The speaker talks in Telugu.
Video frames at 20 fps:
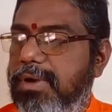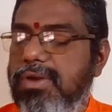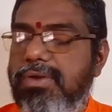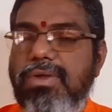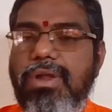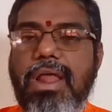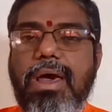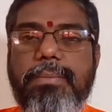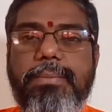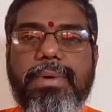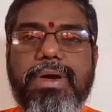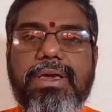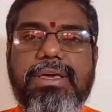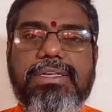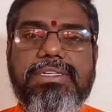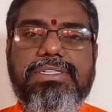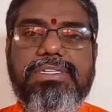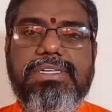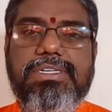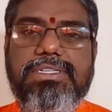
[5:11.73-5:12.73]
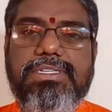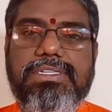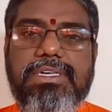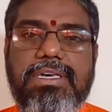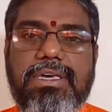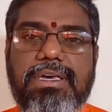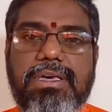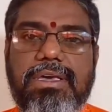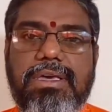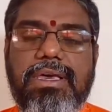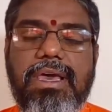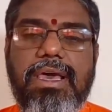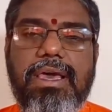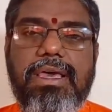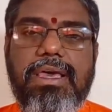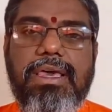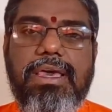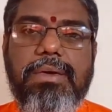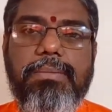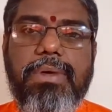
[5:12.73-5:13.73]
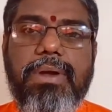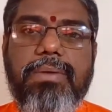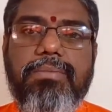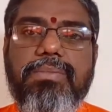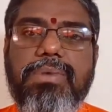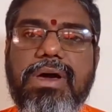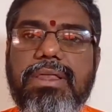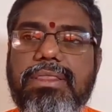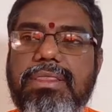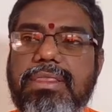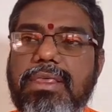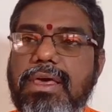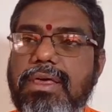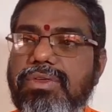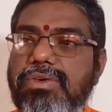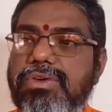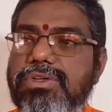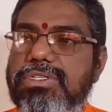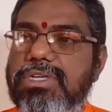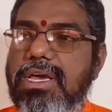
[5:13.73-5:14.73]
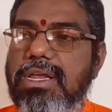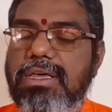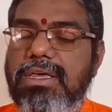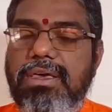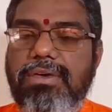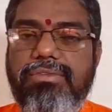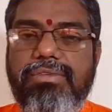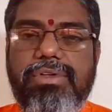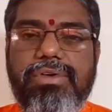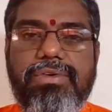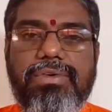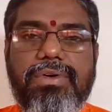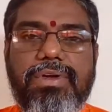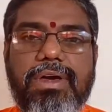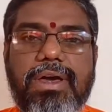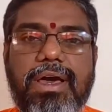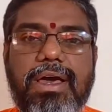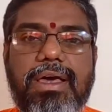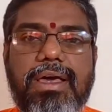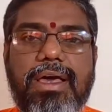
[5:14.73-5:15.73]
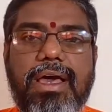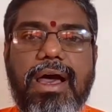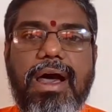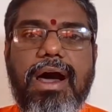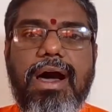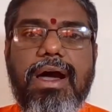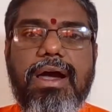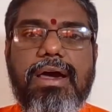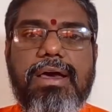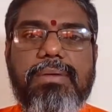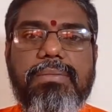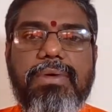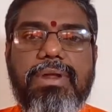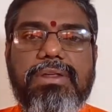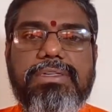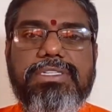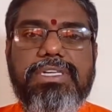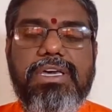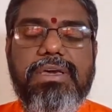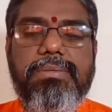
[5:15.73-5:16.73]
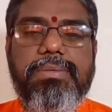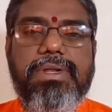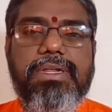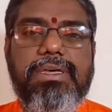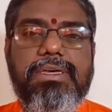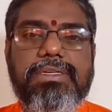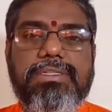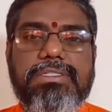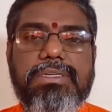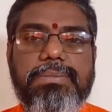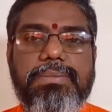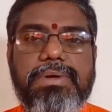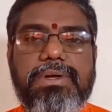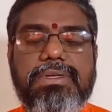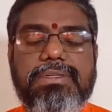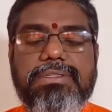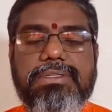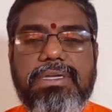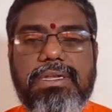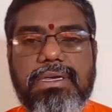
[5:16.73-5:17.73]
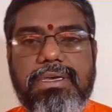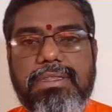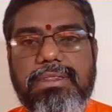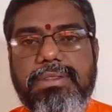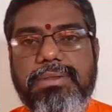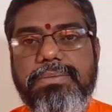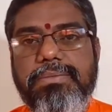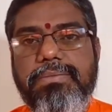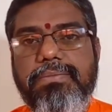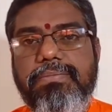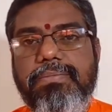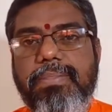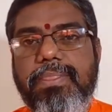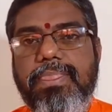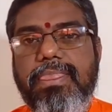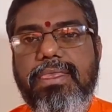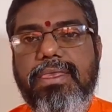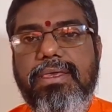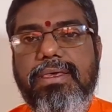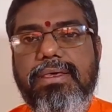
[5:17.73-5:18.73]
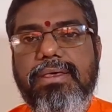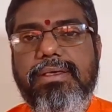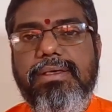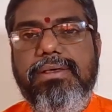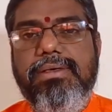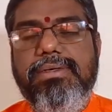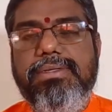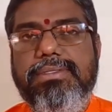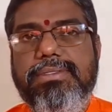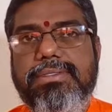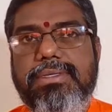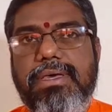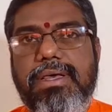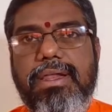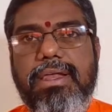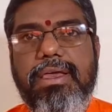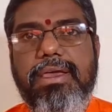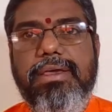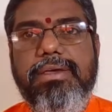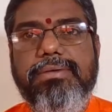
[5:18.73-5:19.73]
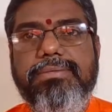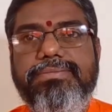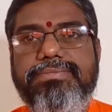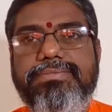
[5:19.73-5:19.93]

పనులు అప్పగించేసి ఈ బ్రహ్మహత్య దోషానికి విరుగుడుగా ఆ కర్మలు చేయమని చెప్పటం జరిగింది సరే